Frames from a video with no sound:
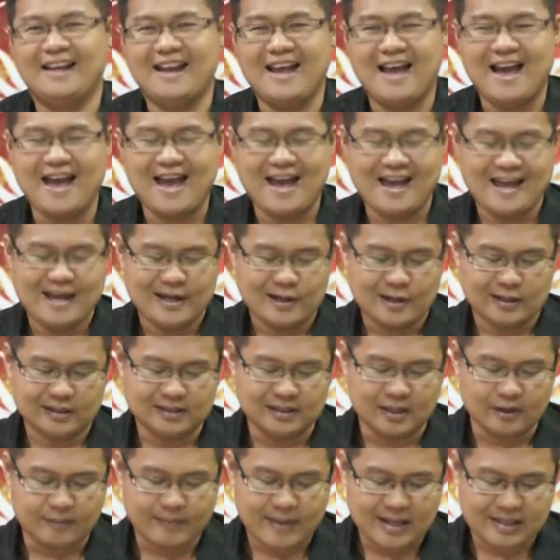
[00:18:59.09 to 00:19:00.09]
นะก็
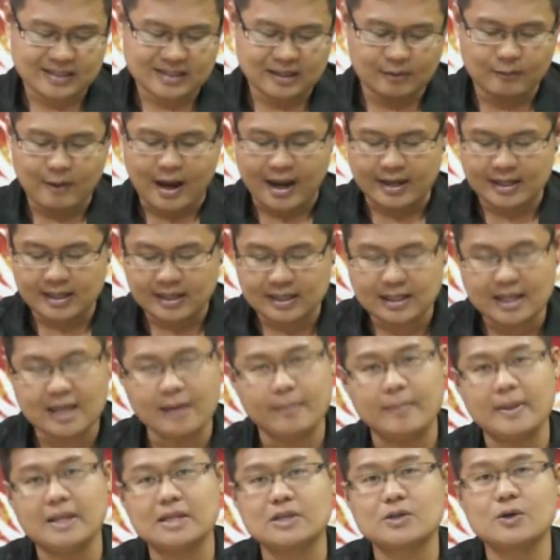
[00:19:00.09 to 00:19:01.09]
ถือเป็นจังหวะ
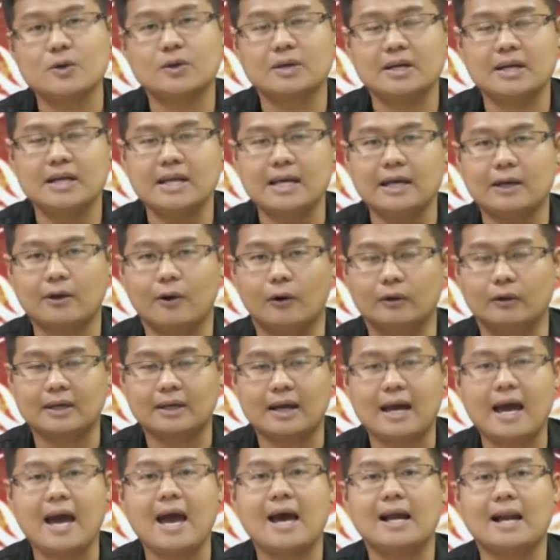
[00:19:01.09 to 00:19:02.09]
ดีๆ เป็นโชคดีข
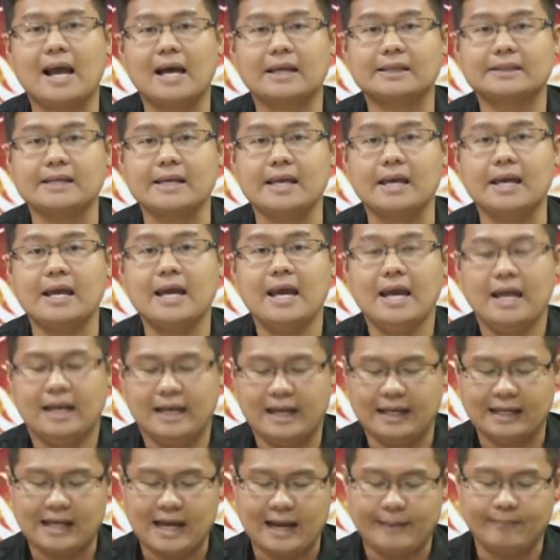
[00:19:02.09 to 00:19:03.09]
ทั้ง 5 ราศี
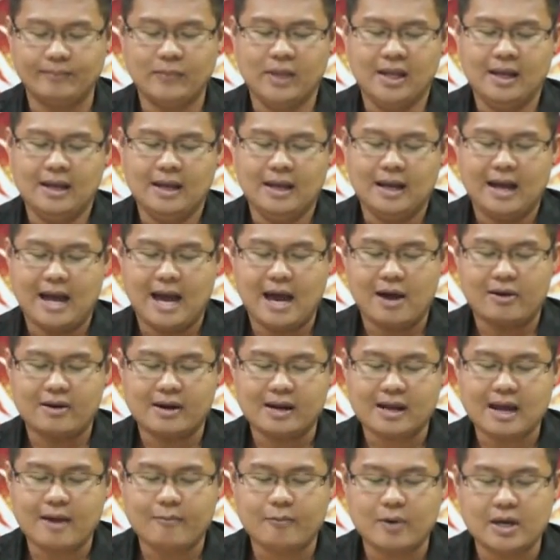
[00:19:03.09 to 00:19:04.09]
นะครับเอา
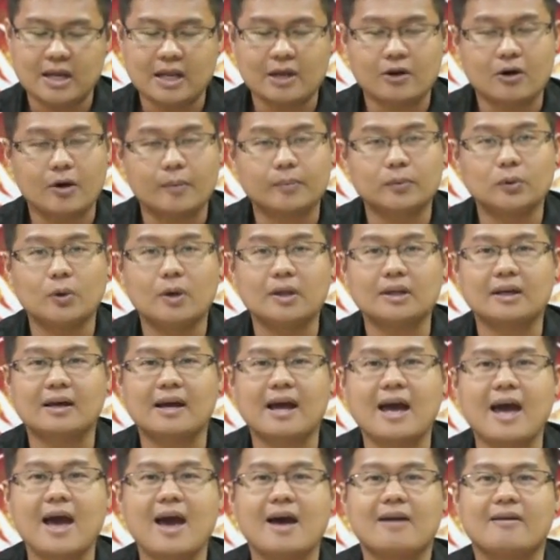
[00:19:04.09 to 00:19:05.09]
ละครับวันนี้ครบถ้วนทั้
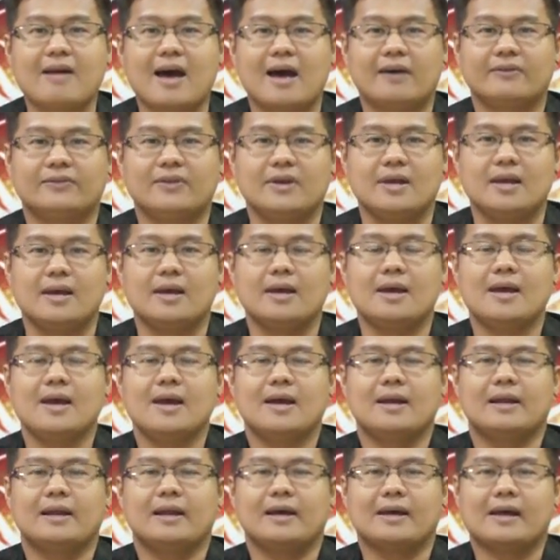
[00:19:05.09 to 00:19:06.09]
ง 5 ราศี
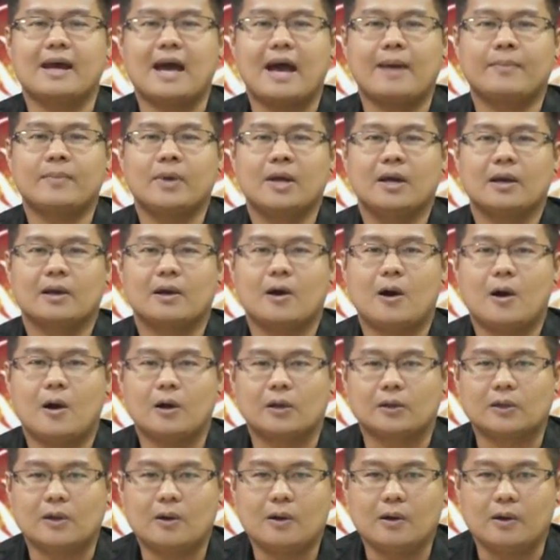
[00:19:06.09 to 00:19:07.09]
นะครับ ก็
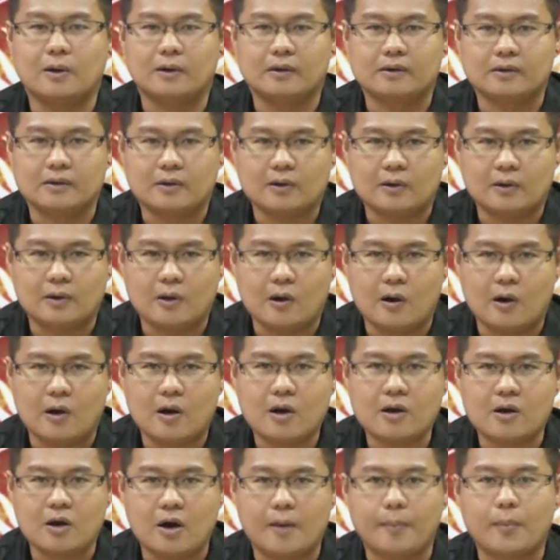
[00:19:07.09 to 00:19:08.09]
ต้องขอ
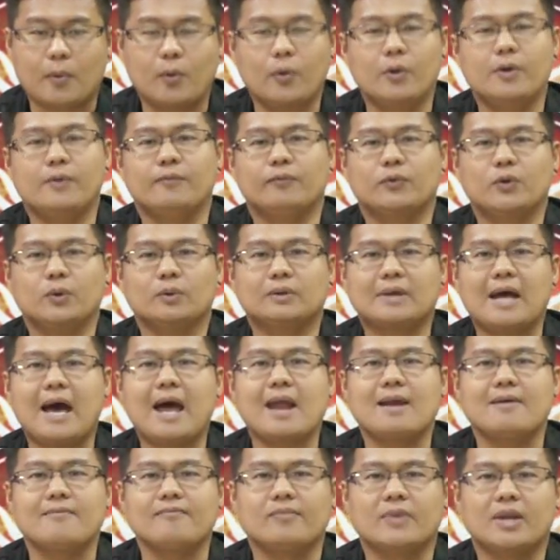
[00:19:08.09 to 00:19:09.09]
ขอบคุณทุก
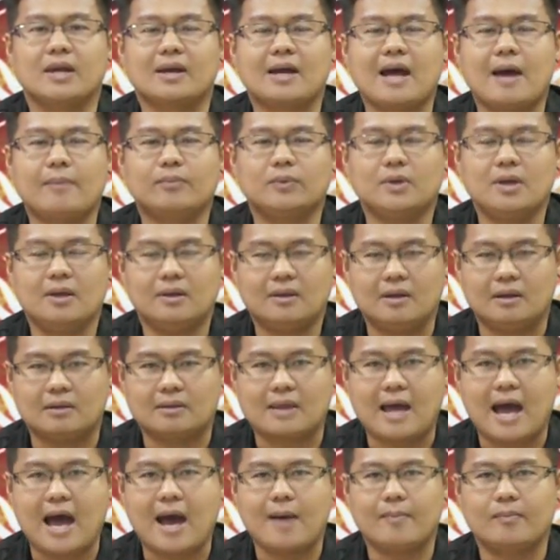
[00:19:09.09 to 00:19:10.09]
ท่านนะครับ ที่ติด
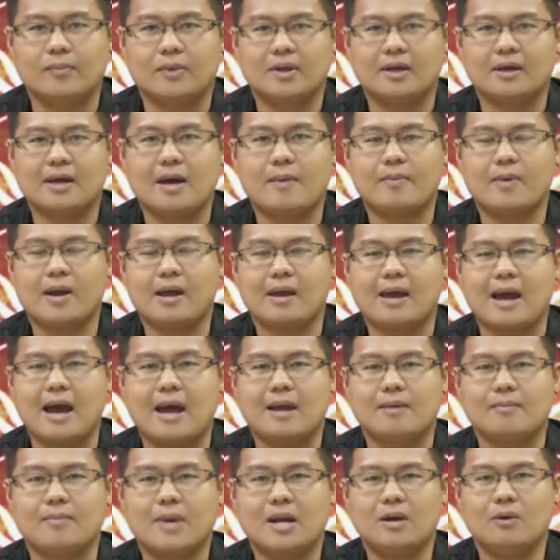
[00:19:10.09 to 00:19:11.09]
ตามนะครับรายกา
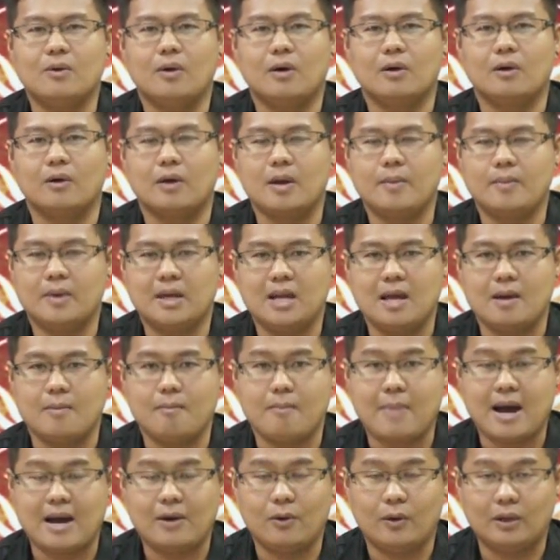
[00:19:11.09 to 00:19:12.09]
รบ้านดวงของเอพิเดีย
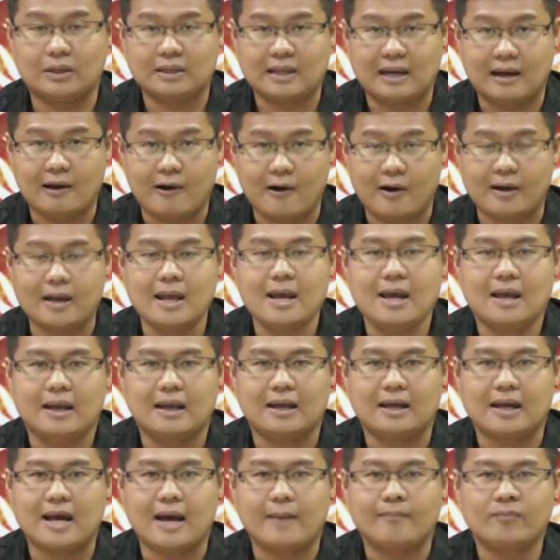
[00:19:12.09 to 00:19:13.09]
มาโดยตลอด
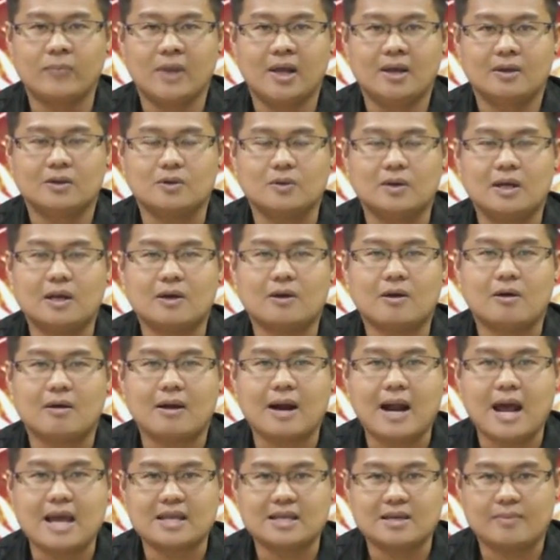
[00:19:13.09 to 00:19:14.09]
นะครับ ช่วงนี้ก็
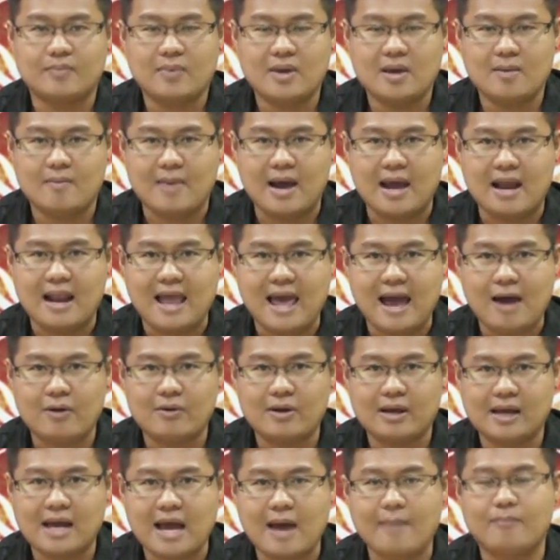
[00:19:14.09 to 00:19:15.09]
ใกล้จะปีใหม่แล้ว
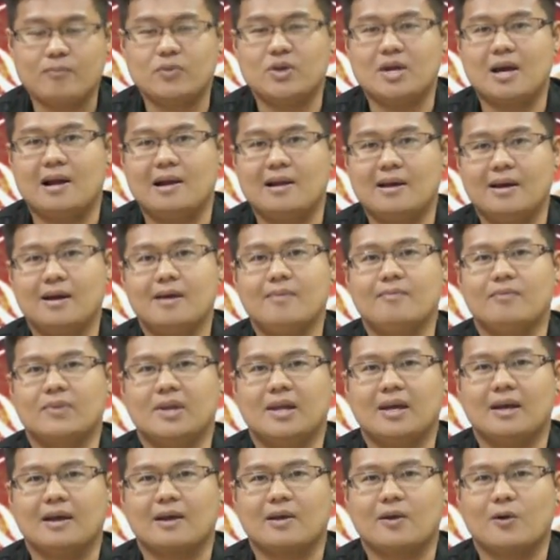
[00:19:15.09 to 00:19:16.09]
นะครับ อย่าลืม
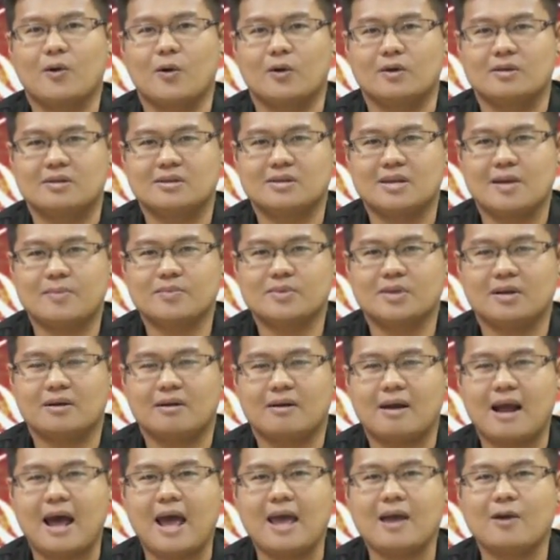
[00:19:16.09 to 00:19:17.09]
นะ กด
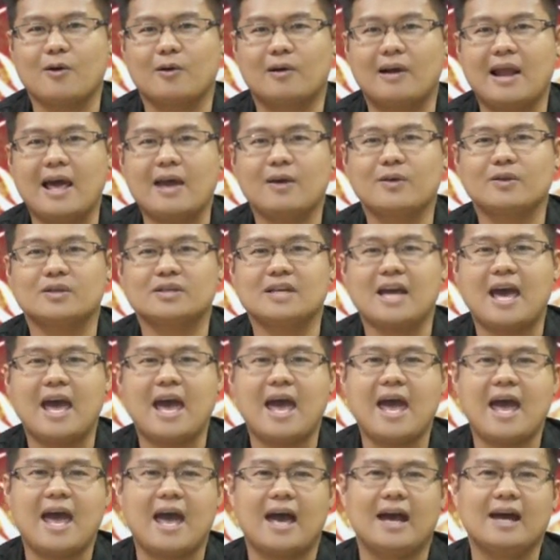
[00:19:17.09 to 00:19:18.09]
Subscribe กดไลค์กดแช
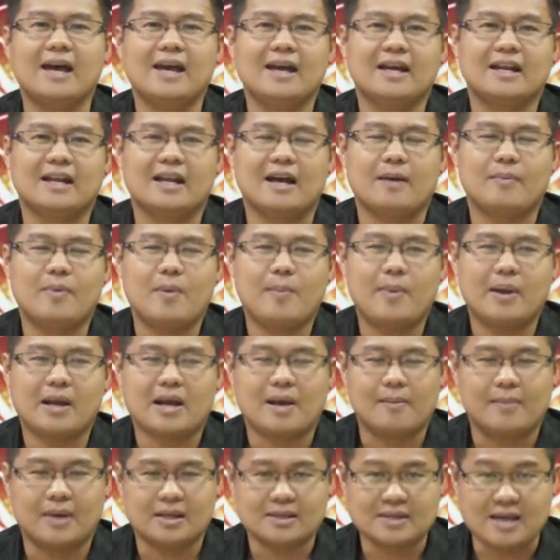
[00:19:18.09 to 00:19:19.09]
ร์นะเพื่อเป็น
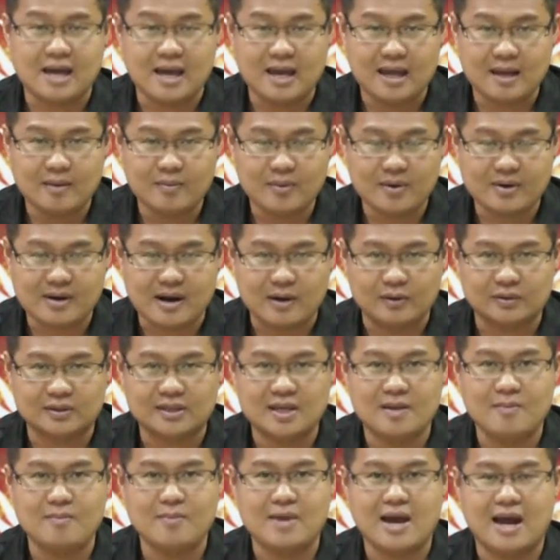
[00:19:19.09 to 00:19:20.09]
กำลังใจให้พวกเรา
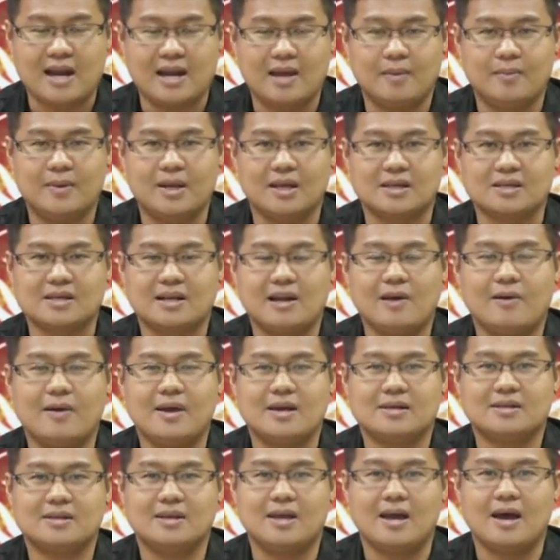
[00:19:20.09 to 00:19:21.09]
ทีมงาน e m i r a t e Channel
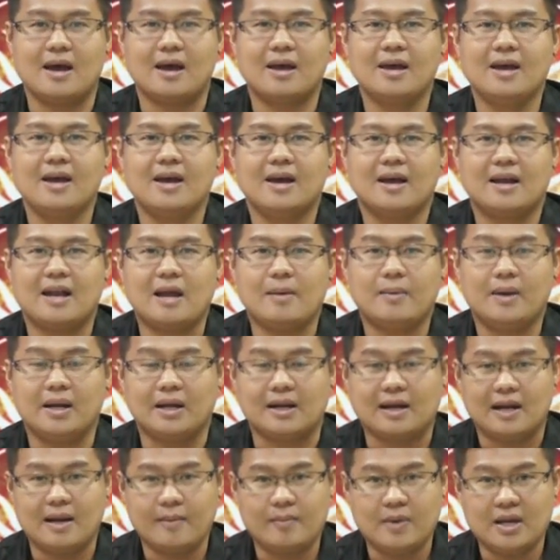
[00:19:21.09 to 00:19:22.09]
Asia ได้ผลิ
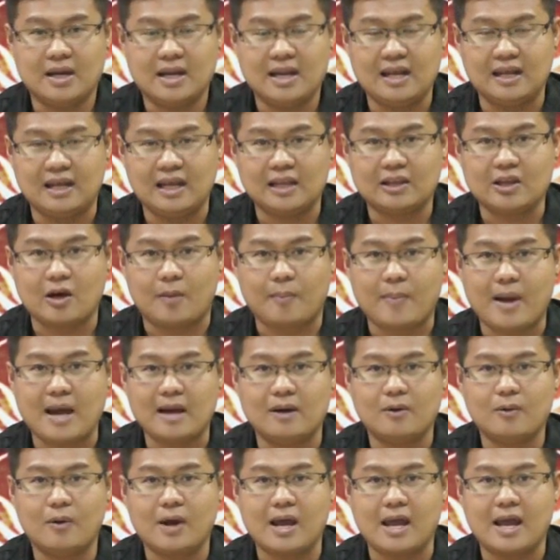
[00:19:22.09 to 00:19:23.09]
ตคลิปดีๆนี้ต่อไป
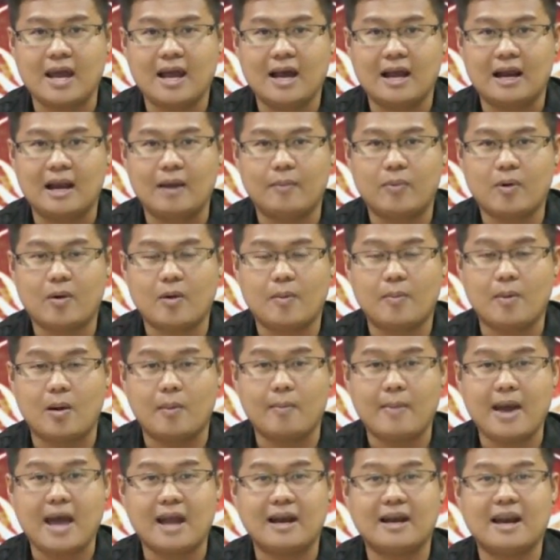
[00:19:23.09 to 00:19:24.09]
ด้วย แล้วพวกผมบหมอ
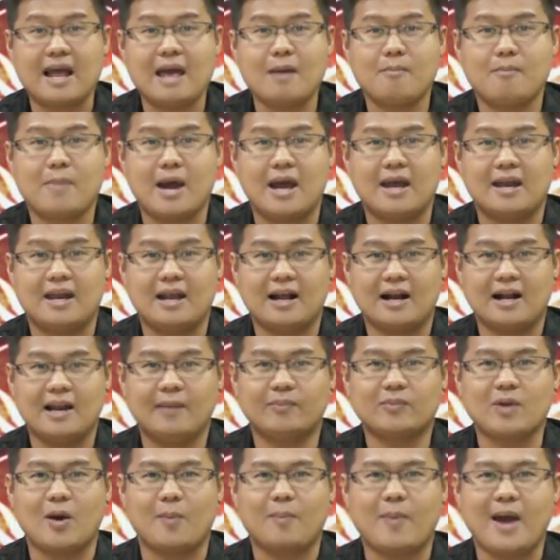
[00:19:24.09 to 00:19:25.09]
แมนได้ใหม่ในคลิ
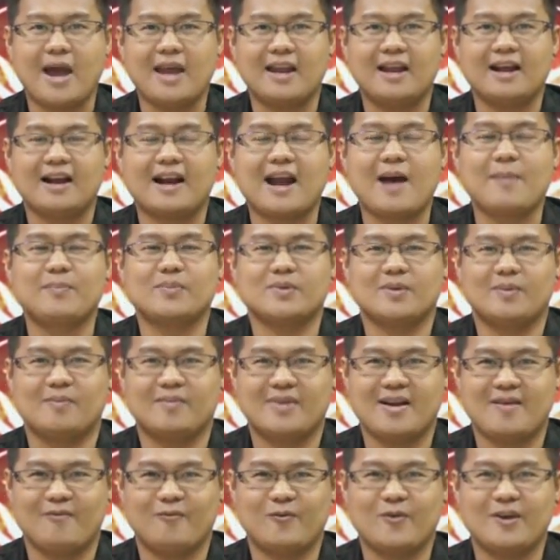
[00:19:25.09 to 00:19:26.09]
ปต่อไปนะครับ
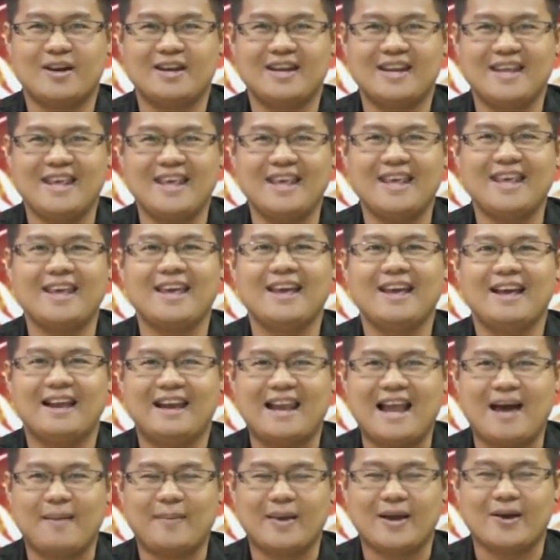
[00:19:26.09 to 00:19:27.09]
สำหรับวันนี้
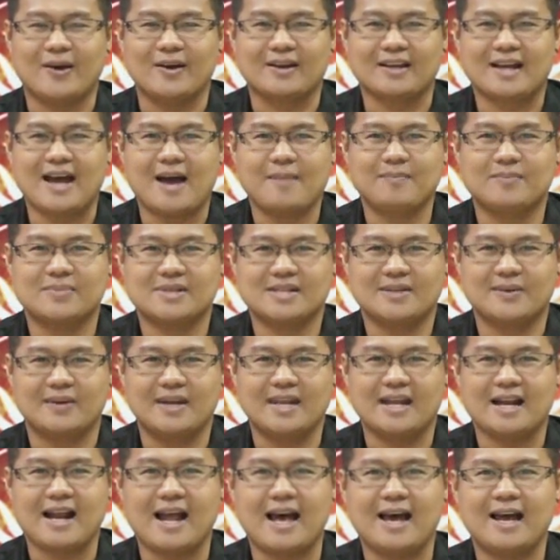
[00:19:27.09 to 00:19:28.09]
ลาไปก่อนครับ สวัส
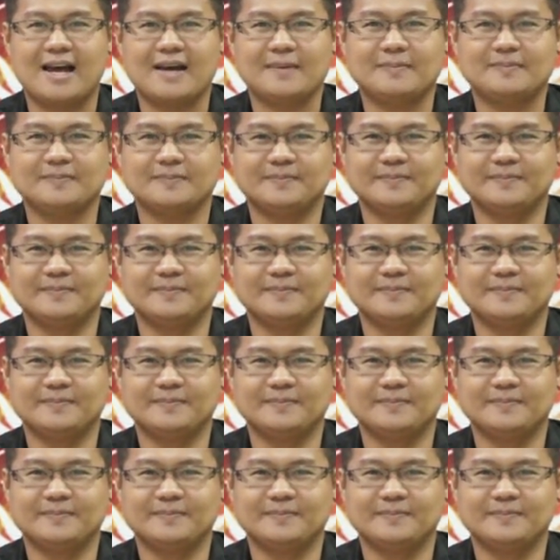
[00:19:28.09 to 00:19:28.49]
ดีครับ